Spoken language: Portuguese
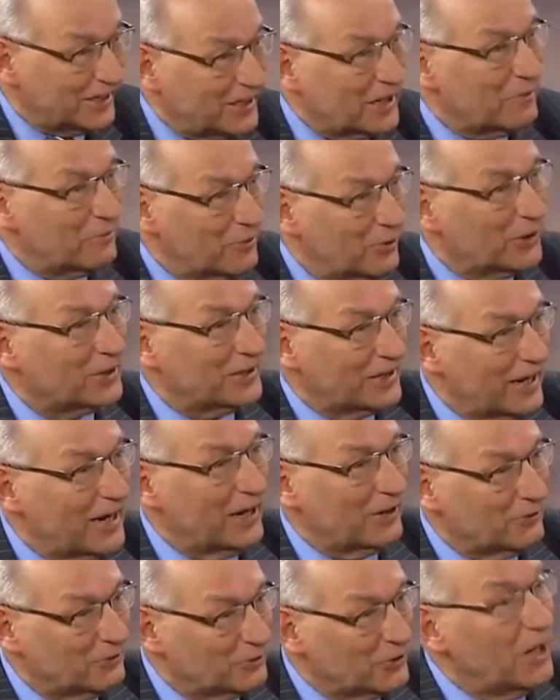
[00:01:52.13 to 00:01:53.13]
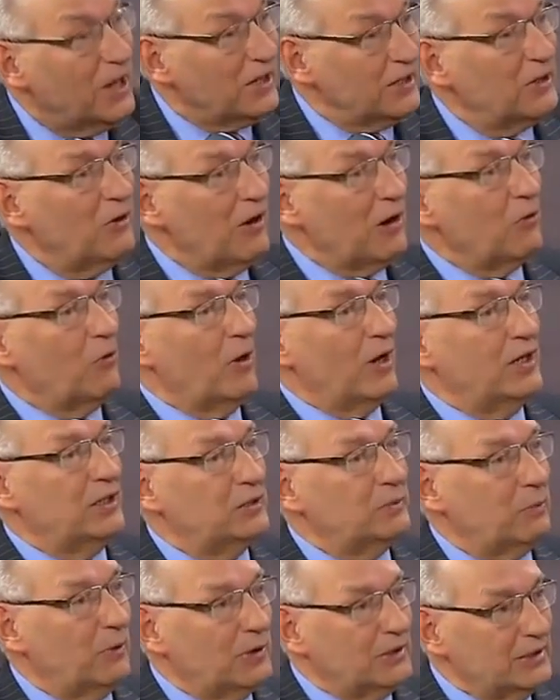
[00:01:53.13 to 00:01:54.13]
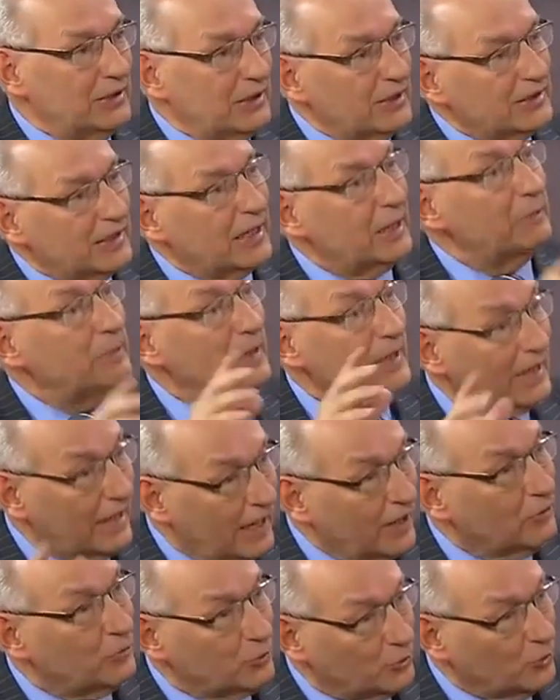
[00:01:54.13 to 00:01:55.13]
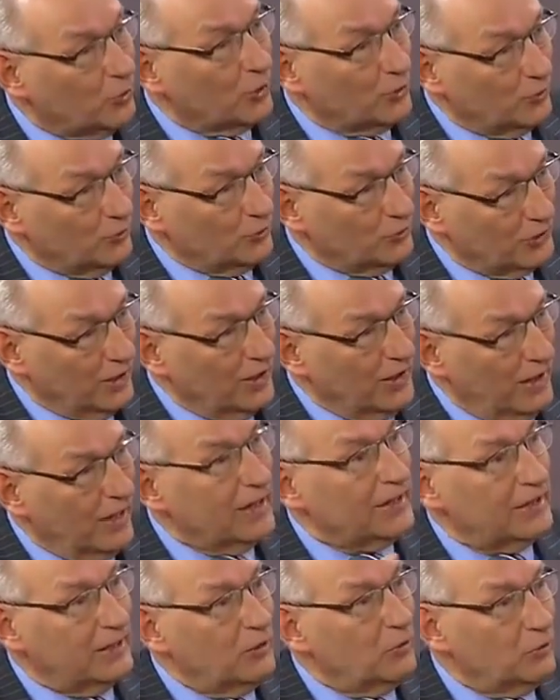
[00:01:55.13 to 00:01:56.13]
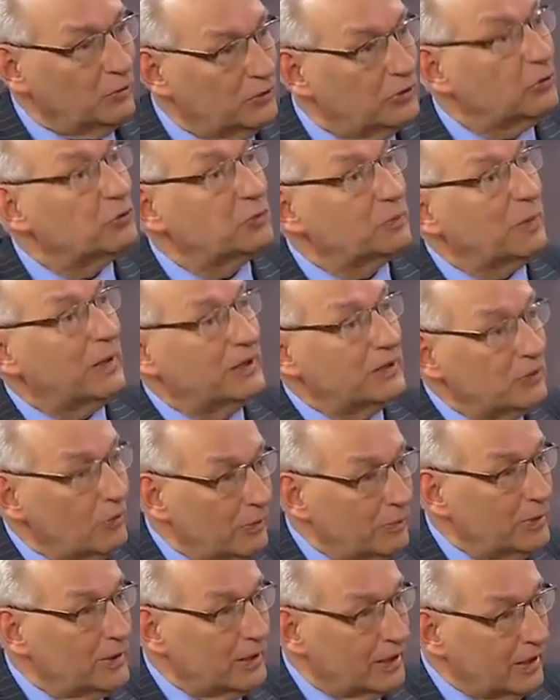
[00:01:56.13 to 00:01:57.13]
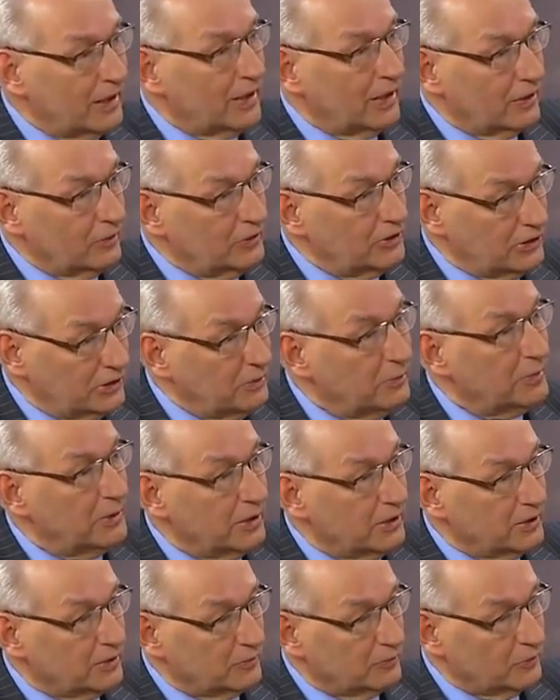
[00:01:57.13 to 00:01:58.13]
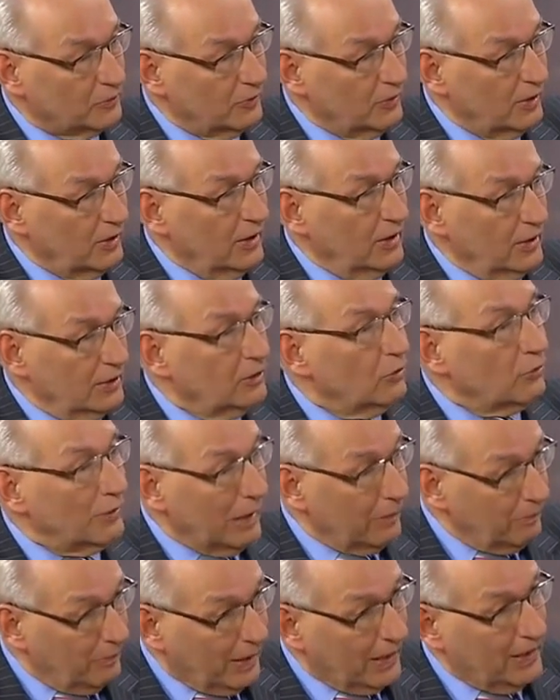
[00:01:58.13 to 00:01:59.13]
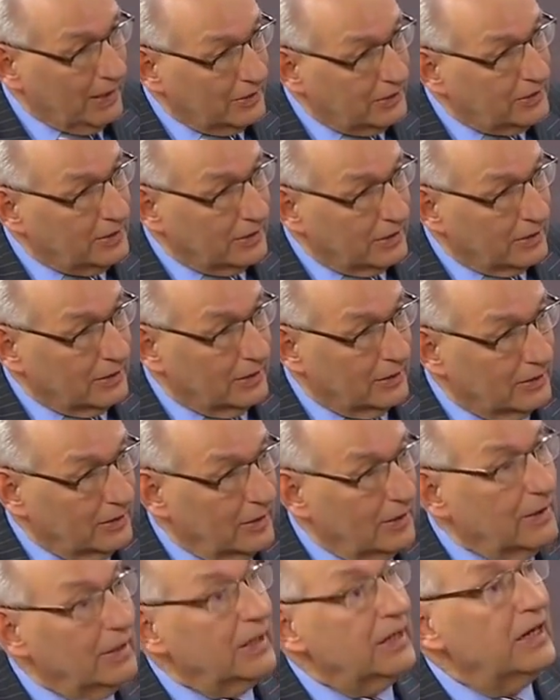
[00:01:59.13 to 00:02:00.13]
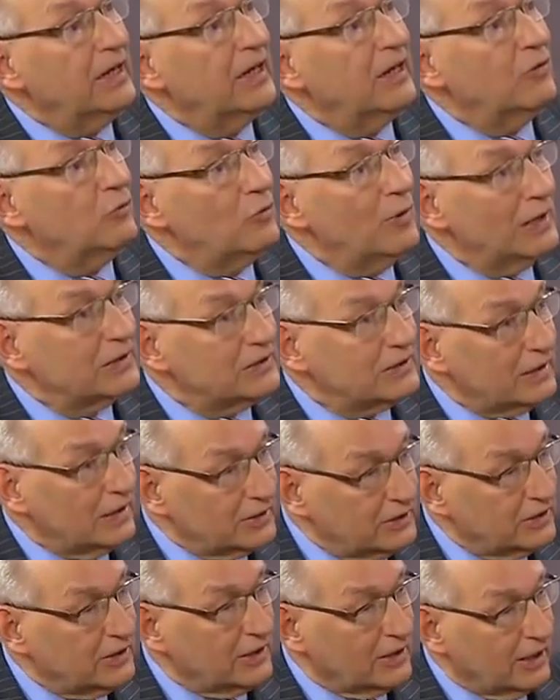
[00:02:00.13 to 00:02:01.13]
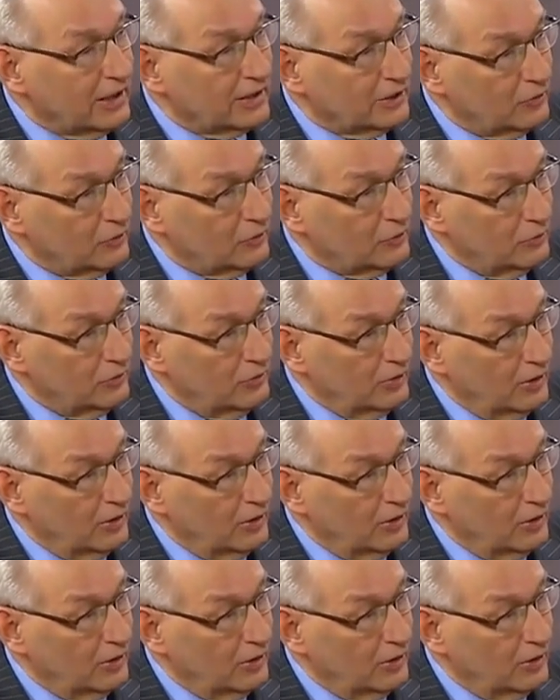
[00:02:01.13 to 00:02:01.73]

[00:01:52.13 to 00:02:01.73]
de serem abortados. Então agora eles podem tentar aplicar nos outros aquilo que seus pais não aplicaram em si mesmo. Uhum. Então na prática, é um assassinato.